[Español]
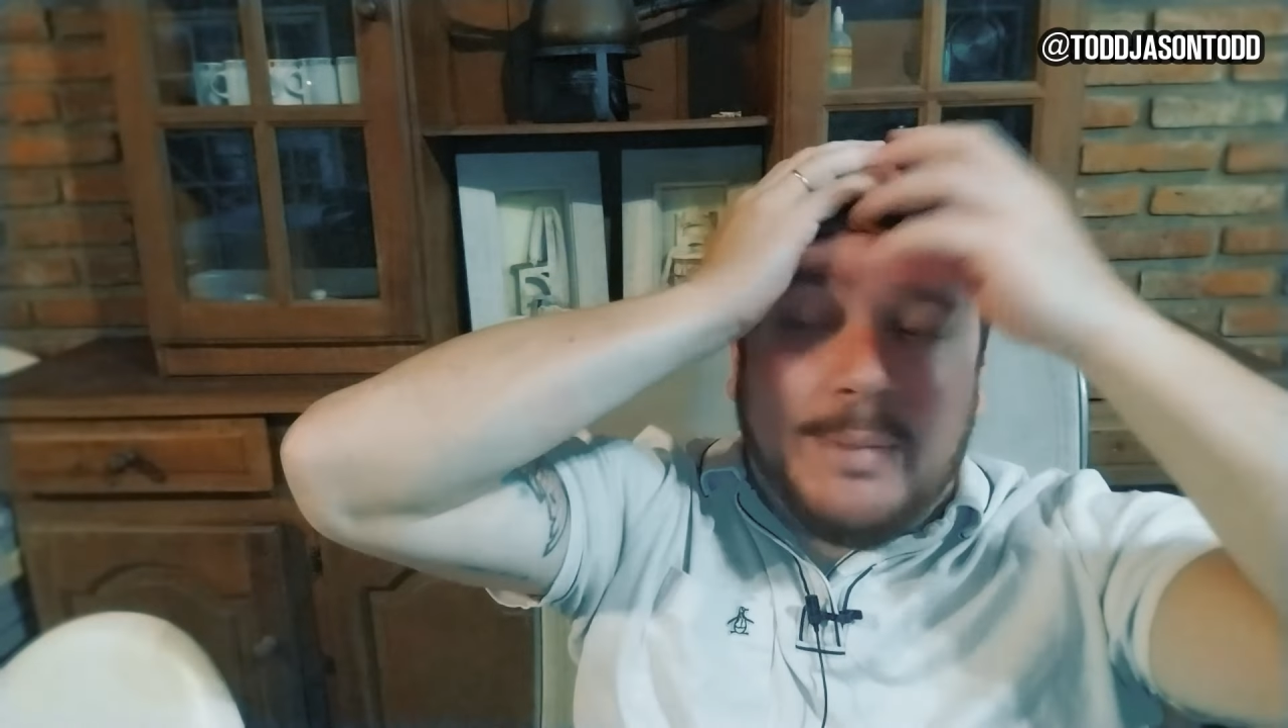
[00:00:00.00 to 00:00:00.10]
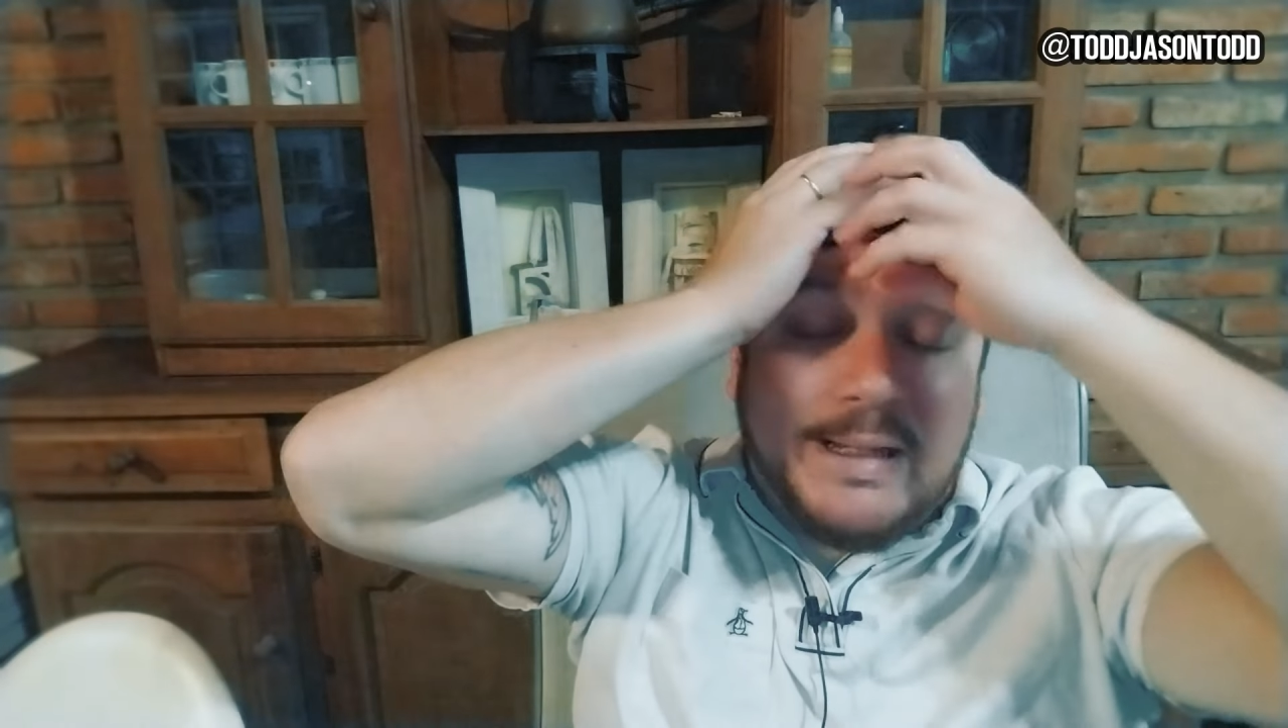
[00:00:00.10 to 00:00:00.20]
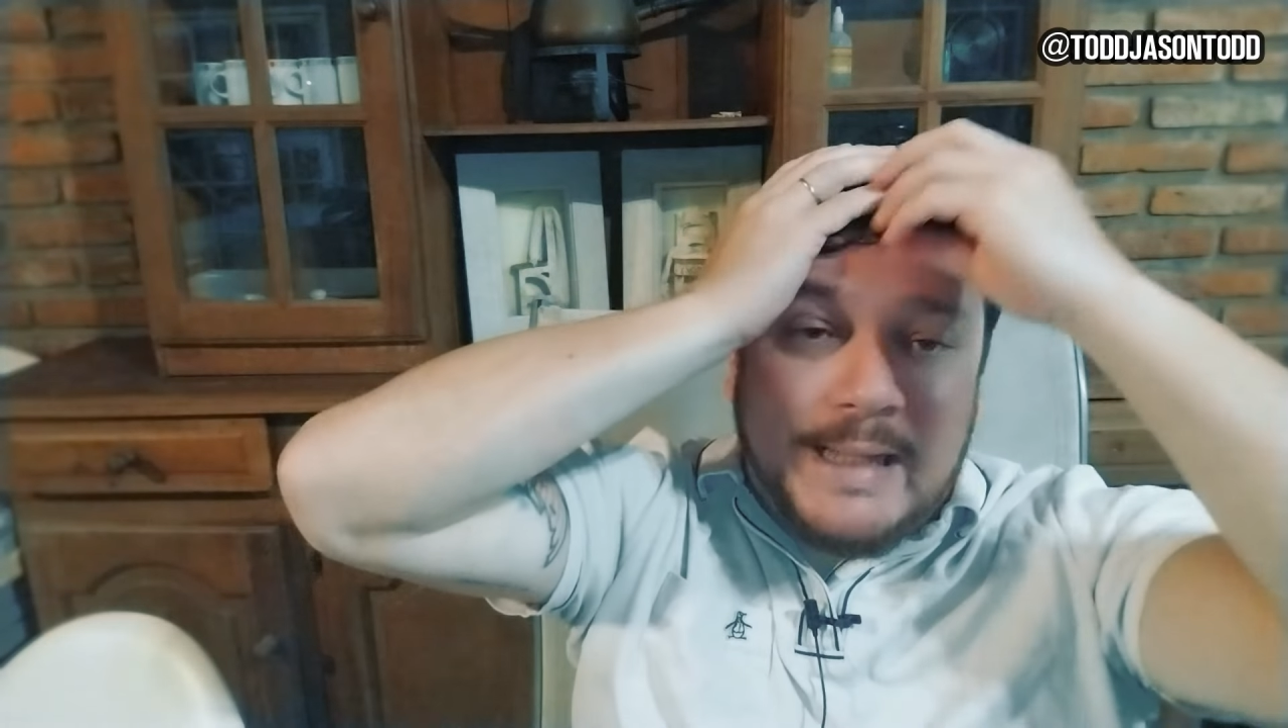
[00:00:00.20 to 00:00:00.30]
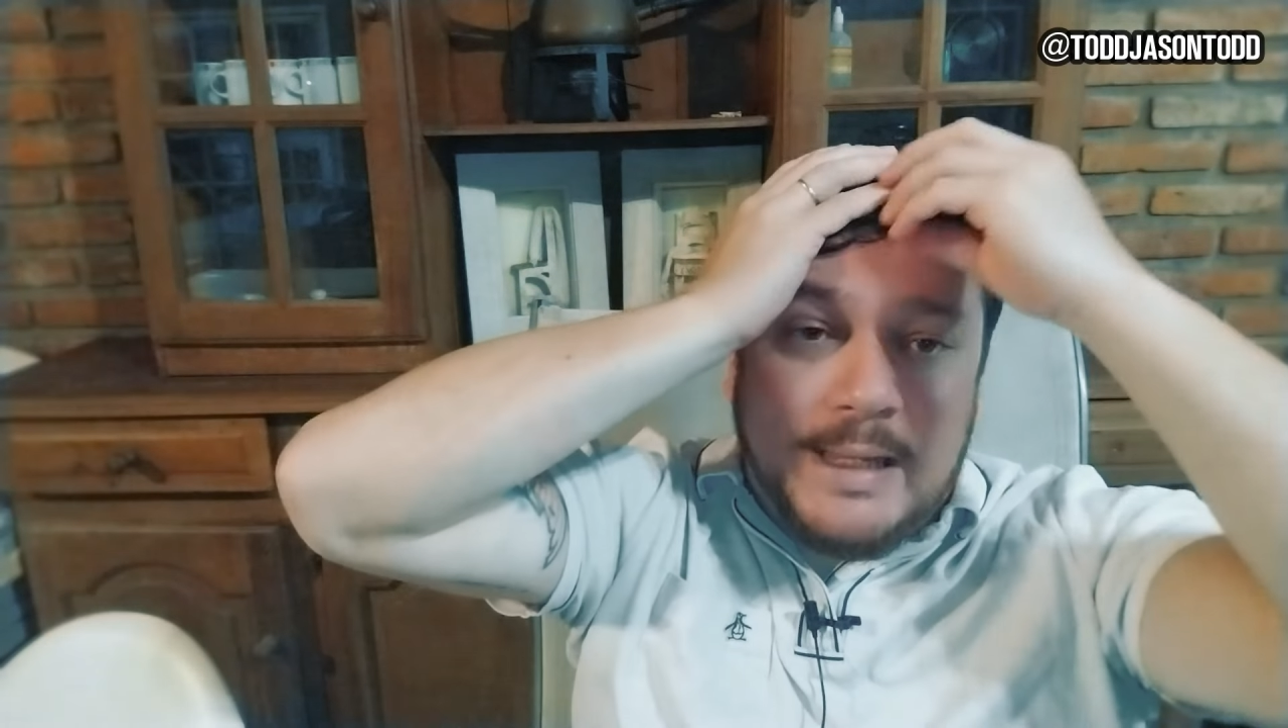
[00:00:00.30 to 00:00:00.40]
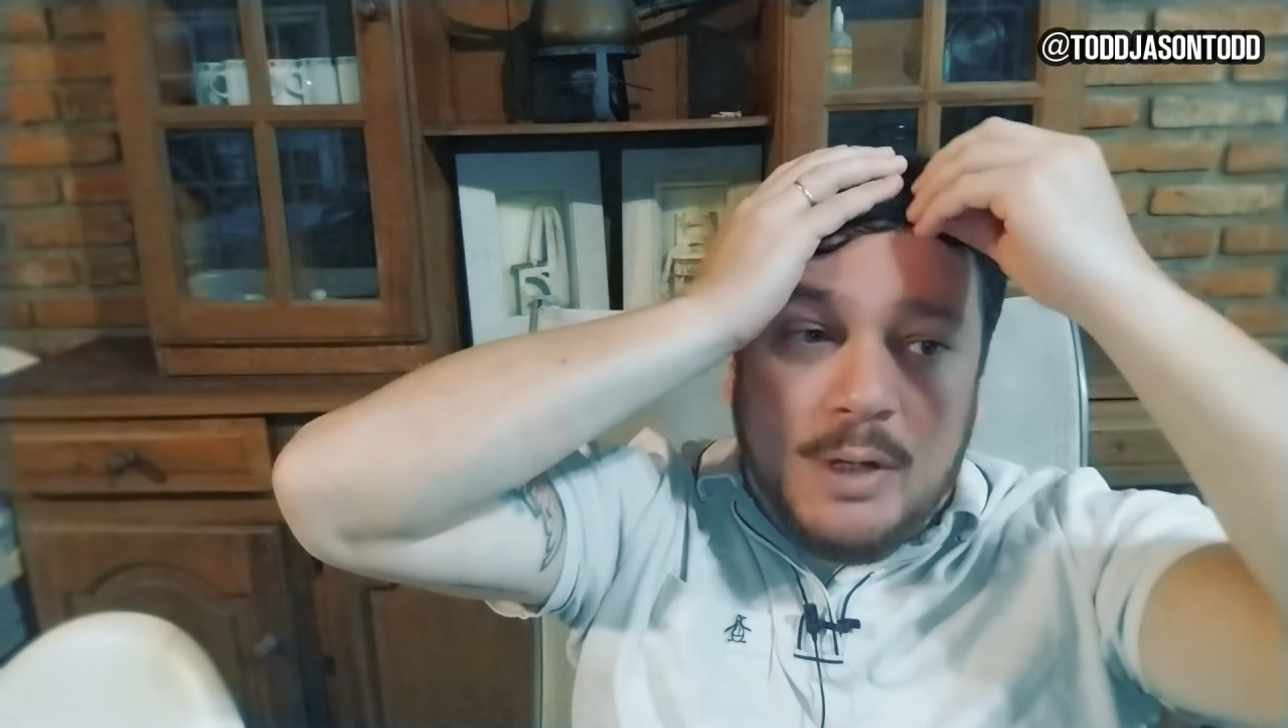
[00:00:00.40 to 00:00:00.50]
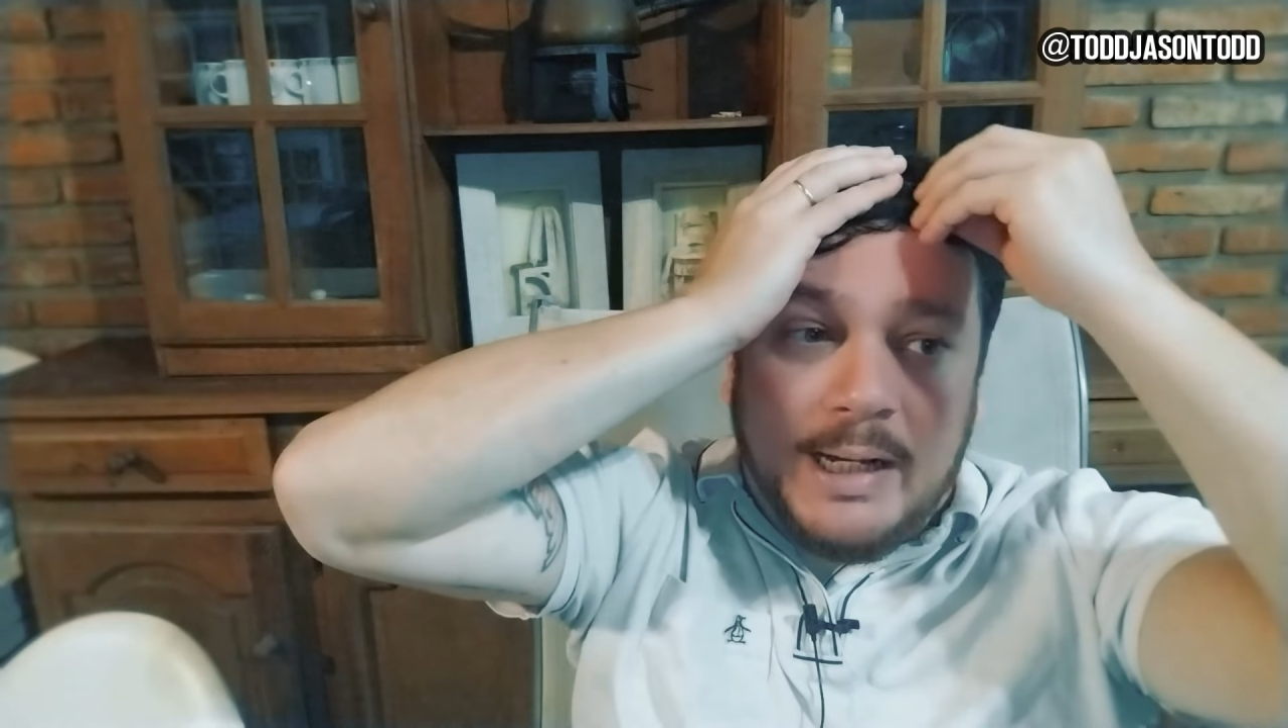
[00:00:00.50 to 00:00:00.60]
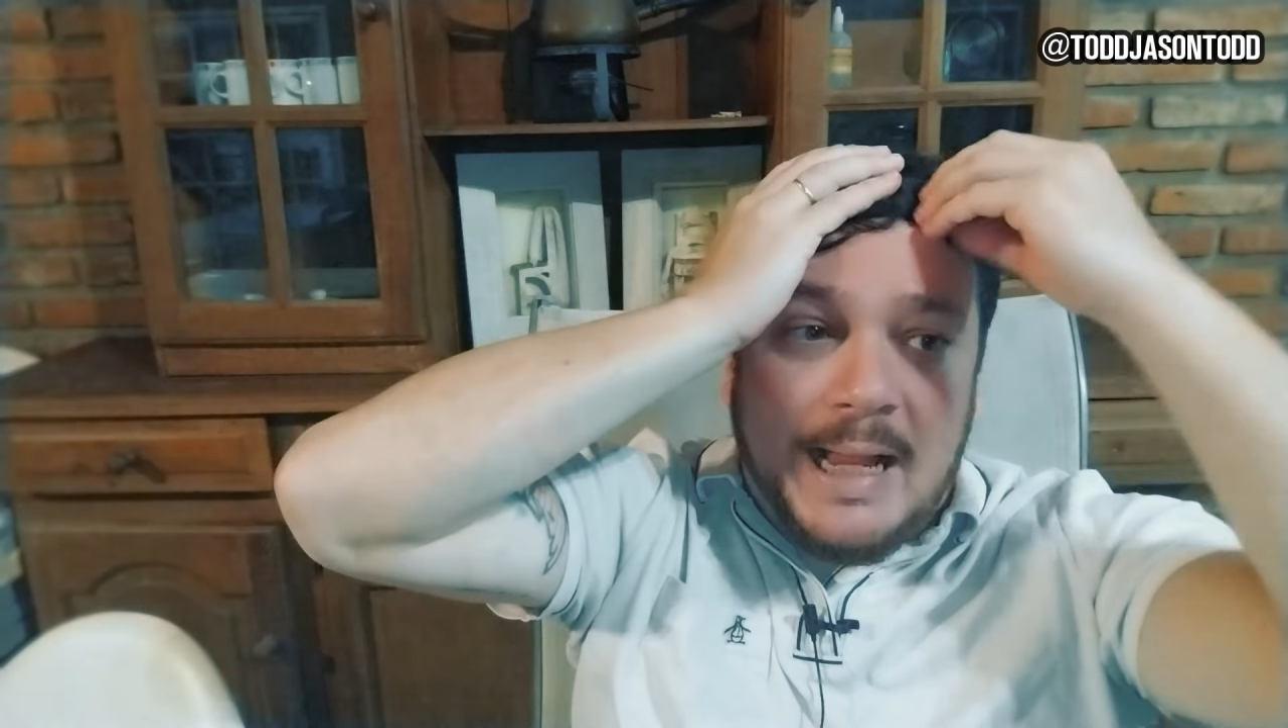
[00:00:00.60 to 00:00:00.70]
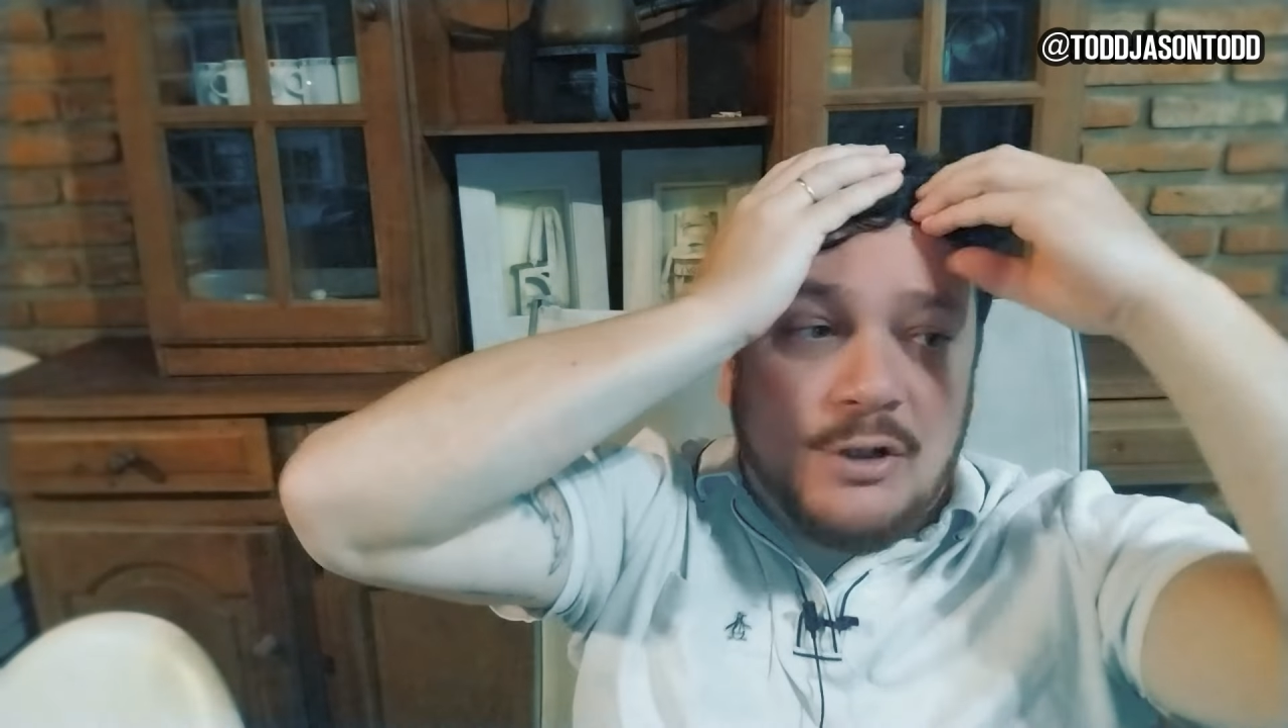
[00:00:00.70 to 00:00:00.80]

pasando acá?